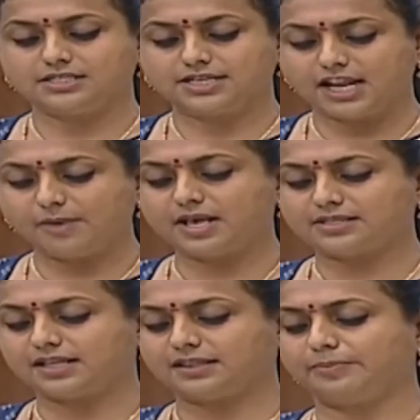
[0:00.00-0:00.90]
జనాభా
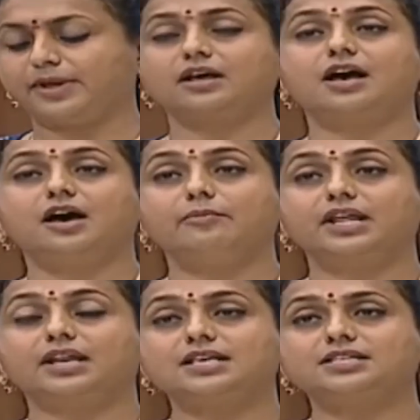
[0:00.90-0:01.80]
శాత పరంగా
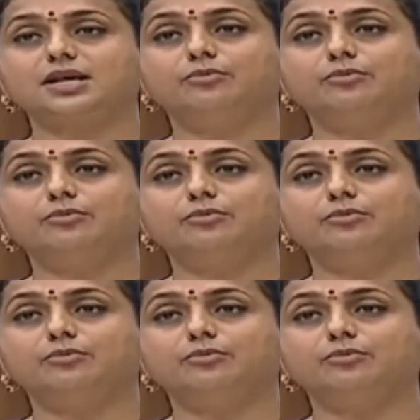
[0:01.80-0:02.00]
మన రాష్ట్రం